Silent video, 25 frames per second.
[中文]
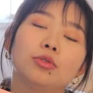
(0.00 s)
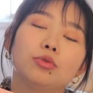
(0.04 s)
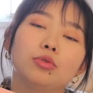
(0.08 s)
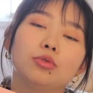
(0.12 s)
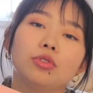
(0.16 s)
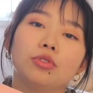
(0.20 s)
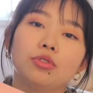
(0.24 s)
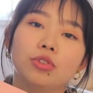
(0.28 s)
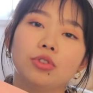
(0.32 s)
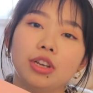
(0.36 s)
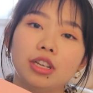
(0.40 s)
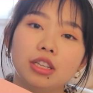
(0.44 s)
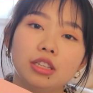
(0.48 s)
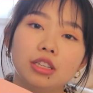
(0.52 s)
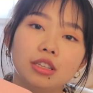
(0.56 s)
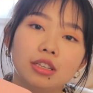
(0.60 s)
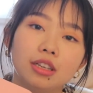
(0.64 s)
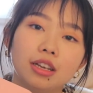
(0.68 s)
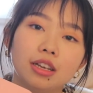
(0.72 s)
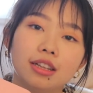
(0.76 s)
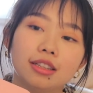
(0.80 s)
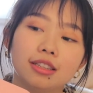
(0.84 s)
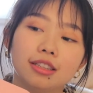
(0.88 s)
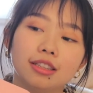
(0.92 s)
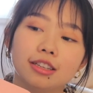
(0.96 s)
最推
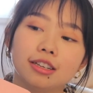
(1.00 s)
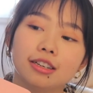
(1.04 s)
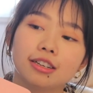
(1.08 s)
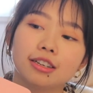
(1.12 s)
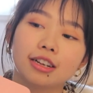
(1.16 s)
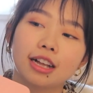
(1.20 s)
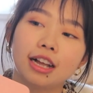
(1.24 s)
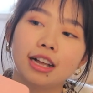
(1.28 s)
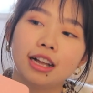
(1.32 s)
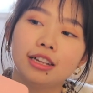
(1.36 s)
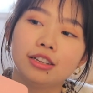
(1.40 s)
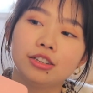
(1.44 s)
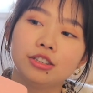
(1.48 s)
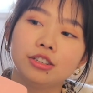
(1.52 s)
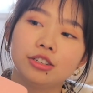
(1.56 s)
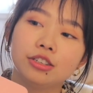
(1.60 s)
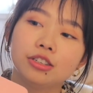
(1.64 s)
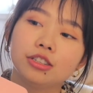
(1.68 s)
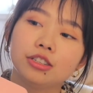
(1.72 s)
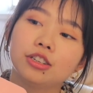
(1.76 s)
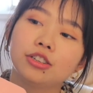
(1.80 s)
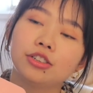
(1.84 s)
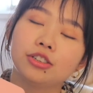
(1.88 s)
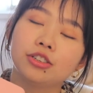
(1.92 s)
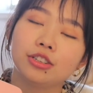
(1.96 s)
荐的感恩
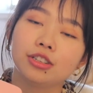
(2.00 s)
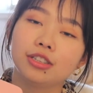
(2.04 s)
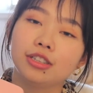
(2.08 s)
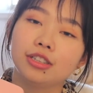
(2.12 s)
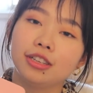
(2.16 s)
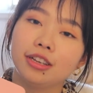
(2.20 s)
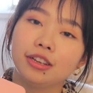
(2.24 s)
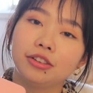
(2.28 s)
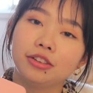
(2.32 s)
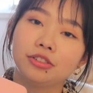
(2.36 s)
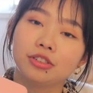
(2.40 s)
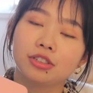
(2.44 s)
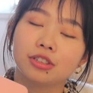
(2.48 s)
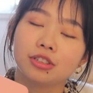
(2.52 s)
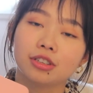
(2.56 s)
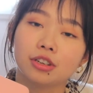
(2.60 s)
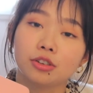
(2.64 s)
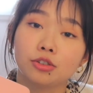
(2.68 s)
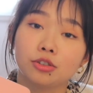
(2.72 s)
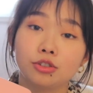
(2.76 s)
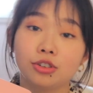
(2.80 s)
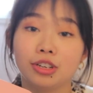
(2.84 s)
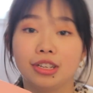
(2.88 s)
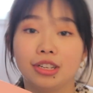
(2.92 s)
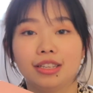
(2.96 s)
石的时间是
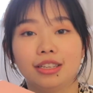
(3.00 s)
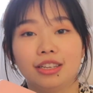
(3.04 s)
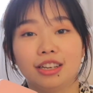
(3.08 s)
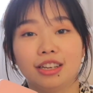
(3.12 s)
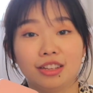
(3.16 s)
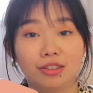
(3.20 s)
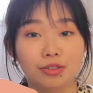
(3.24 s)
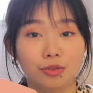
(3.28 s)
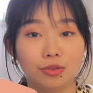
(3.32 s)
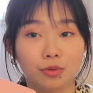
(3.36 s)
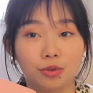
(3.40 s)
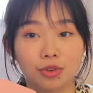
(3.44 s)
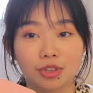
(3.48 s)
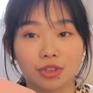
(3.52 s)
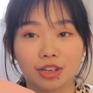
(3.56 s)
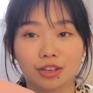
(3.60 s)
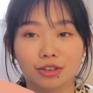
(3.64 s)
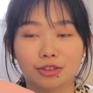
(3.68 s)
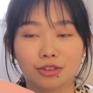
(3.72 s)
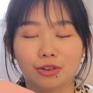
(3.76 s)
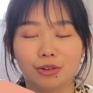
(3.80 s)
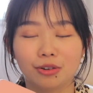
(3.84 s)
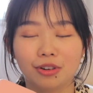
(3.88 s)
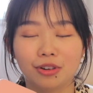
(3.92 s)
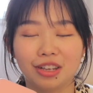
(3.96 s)
在睡前握
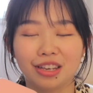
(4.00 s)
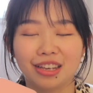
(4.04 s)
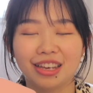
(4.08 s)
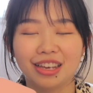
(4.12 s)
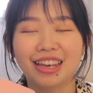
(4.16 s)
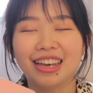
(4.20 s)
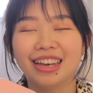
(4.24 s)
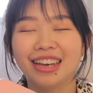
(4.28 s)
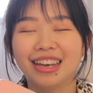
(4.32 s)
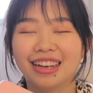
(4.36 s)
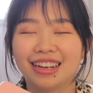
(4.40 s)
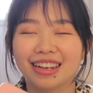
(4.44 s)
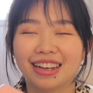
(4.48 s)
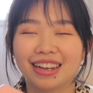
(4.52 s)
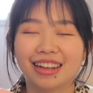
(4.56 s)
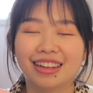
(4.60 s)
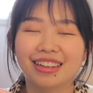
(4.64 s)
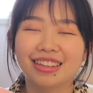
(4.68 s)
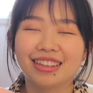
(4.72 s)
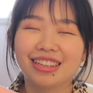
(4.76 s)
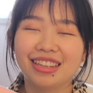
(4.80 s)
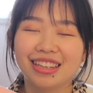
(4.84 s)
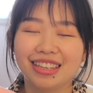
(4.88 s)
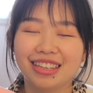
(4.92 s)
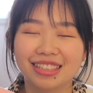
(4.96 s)
在手里，
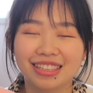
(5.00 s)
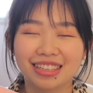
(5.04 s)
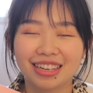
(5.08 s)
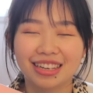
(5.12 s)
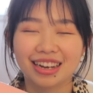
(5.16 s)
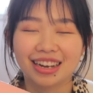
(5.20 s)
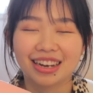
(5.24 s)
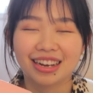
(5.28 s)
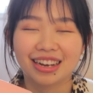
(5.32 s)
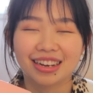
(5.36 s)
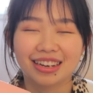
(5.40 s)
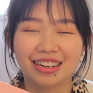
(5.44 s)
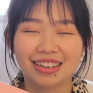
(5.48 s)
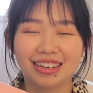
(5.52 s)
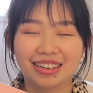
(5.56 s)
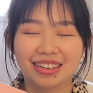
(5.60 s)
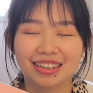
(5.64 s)
感恩一下